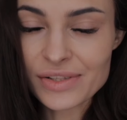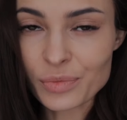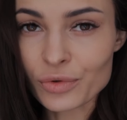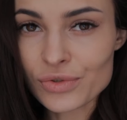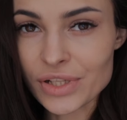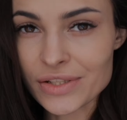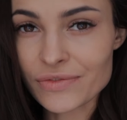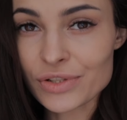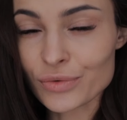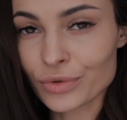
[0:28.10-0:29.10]
и
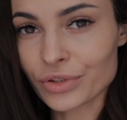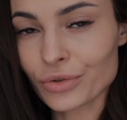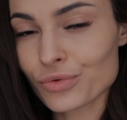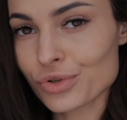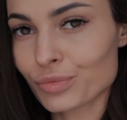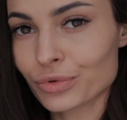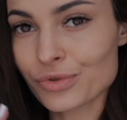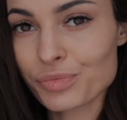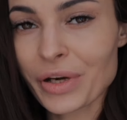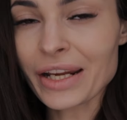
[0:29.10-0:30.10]
особенно сильно я
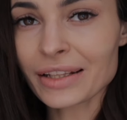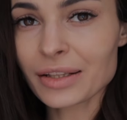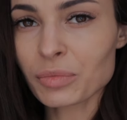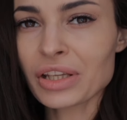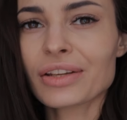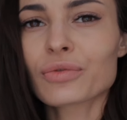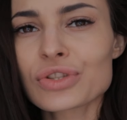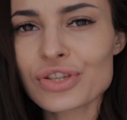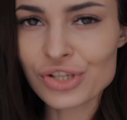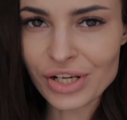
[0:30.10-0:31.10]
переживала уже в день
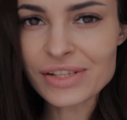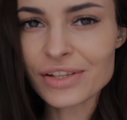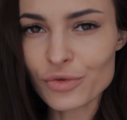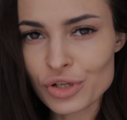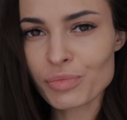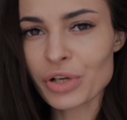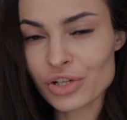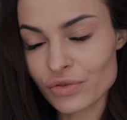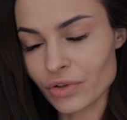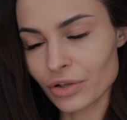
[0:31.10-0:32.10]
установки первой
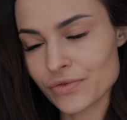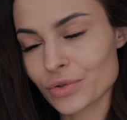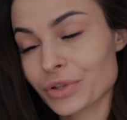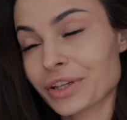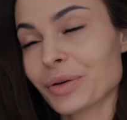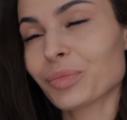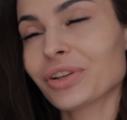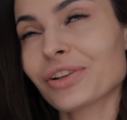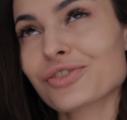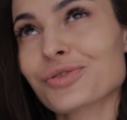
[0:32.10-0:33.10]
верхней челюсти. Я
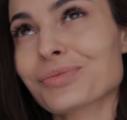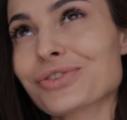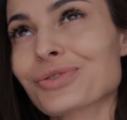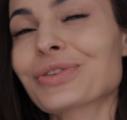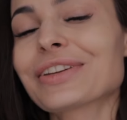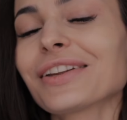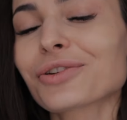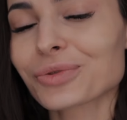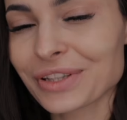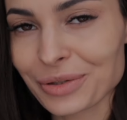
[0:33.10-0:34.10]
поняла, что мне что-то
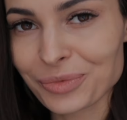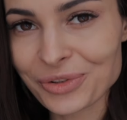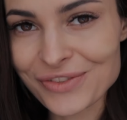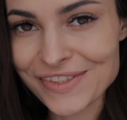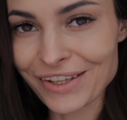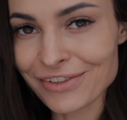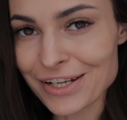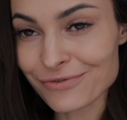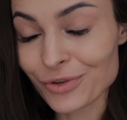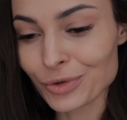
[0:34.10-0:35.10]
инородное будут
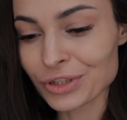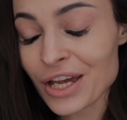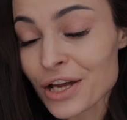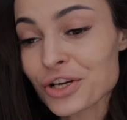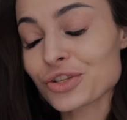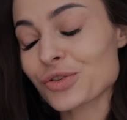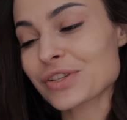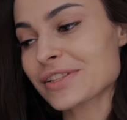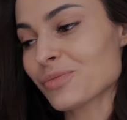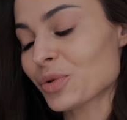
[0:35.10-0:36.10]
вставлять в рот, что с
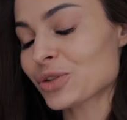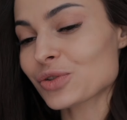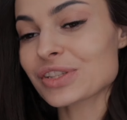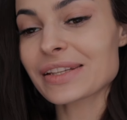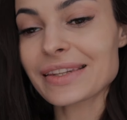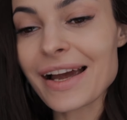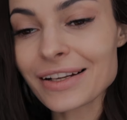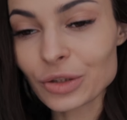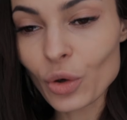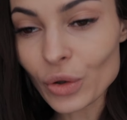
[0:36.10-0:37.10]
этим придется
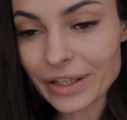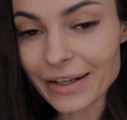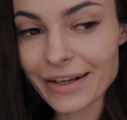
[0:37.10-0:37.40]
так долго